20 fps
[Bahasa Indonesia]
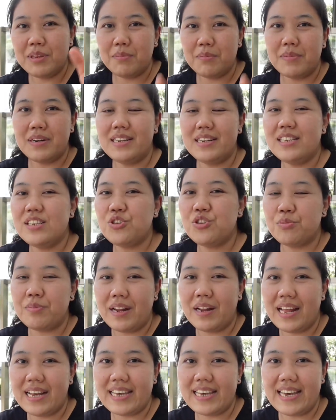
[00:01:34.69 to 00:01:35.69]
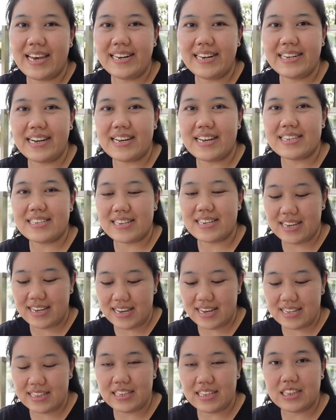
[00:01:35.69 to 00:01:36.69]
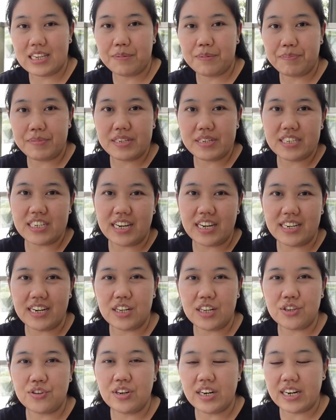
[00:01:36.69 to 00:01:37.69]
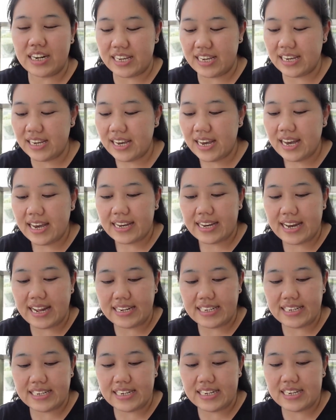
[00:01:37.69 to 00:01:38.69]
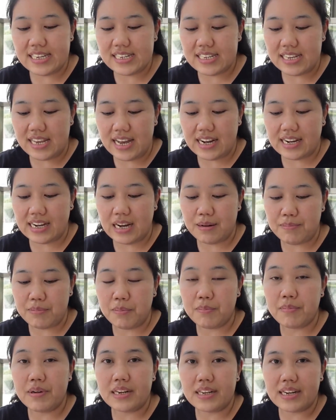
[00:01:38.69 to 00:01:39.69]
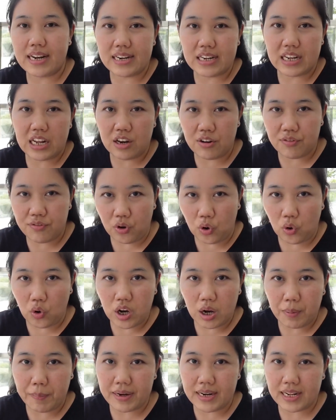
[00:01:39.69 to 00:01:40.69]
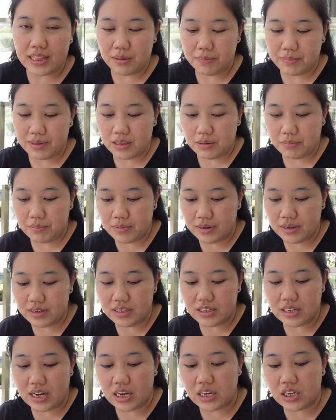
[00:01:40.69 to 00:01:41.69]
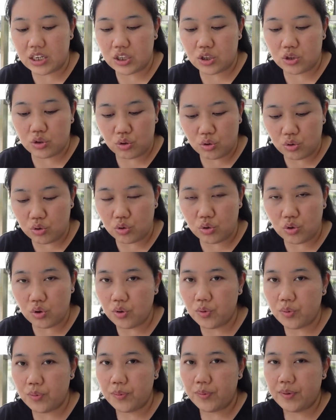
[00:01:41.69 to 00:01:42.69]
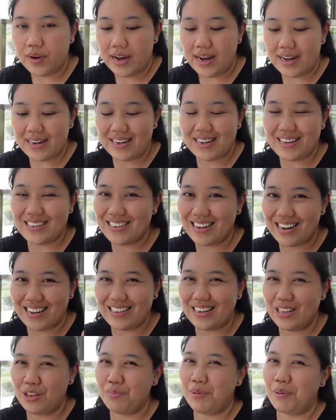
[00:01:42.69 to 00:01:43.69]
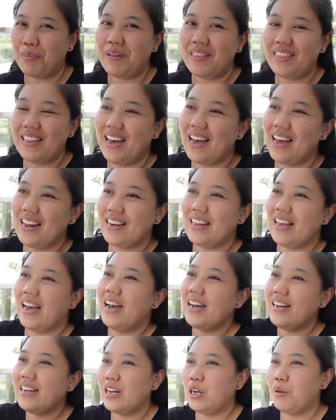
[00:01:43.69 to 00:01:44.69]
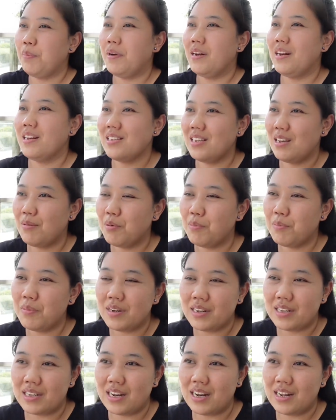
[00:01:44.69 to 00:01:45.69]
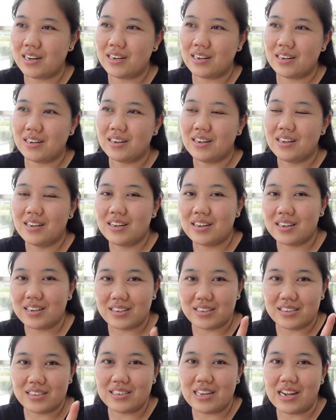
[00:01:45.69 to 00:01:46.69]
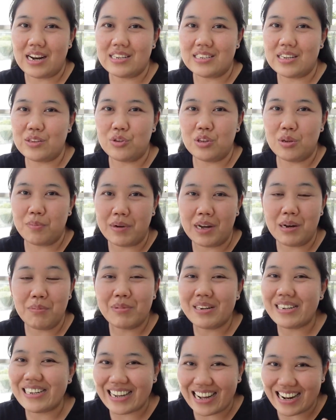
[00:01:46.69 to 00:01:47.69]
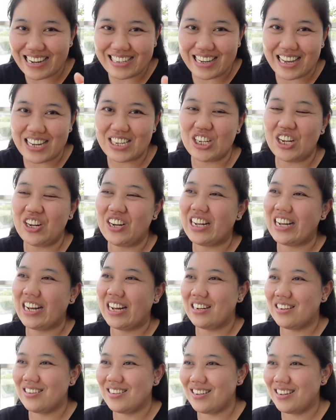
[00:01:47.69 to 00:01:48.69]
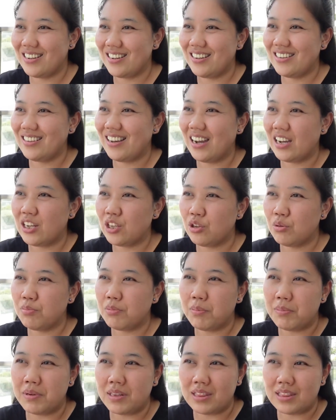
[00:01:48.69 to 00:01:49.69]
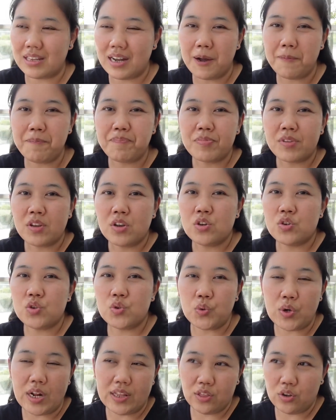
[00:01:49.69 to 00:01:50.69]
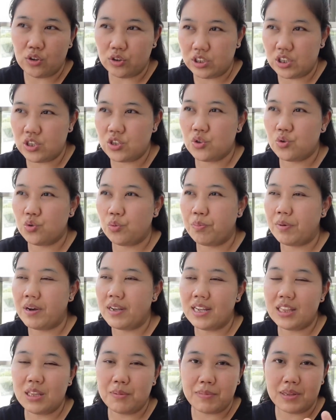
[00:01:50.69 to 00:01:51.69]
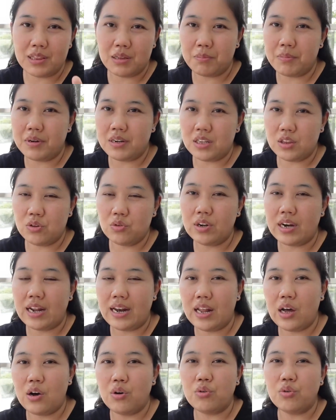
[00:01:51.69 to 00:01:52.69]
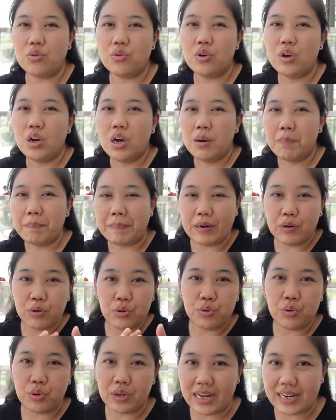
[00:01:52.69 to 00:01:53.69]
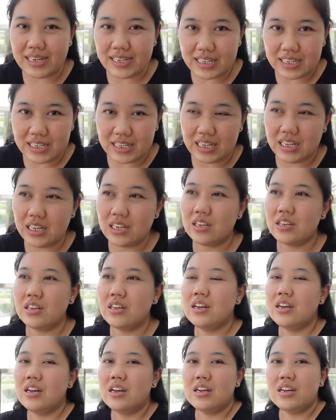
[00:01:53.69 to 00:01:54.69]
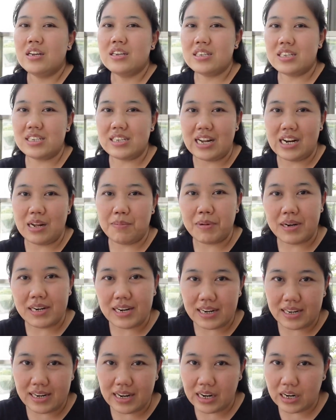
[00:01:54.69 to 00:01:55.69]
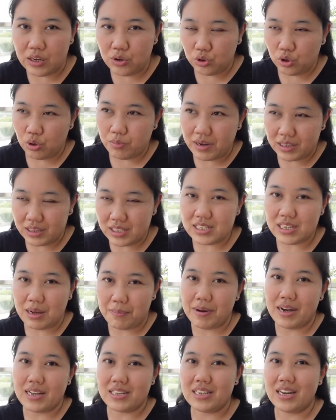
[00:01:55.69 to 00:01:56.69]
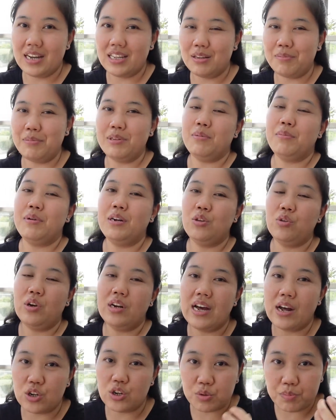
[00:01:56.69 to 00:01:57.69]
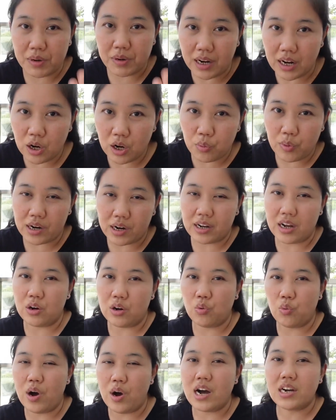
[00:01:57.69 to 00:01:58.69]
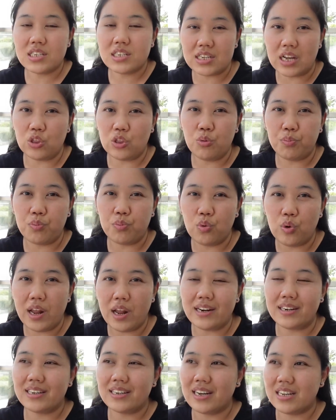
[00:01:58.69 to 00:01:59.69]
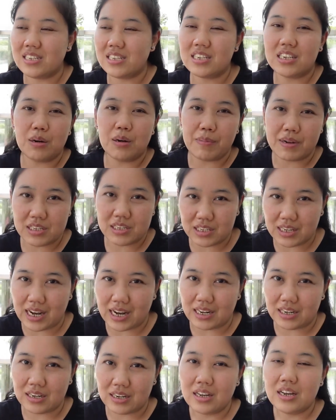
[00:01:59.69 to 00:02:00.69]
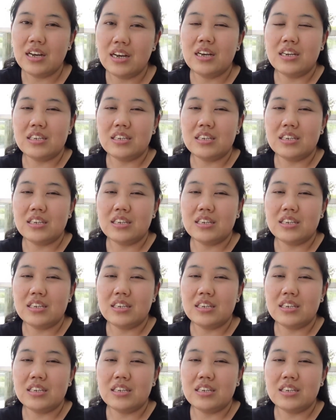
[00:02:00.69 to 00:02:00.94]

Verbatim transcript: teman-teman, jumpa lagi ya dengan saya tetap di channel Yulili. Kali ini saya akan memberikan info kepada teman-teman yaitu ada salah satu permintaan ya daripada saya memberikan ke salah satu teman mendingan saya sharingkan di sini yaitu meminta surat notis supaya teman-teman itu kalau mengundurkan diri secara mendadak kan otomatis sama aja teman-teman itu kan harus mengeluarkan uang satu bulan gaji kemajikan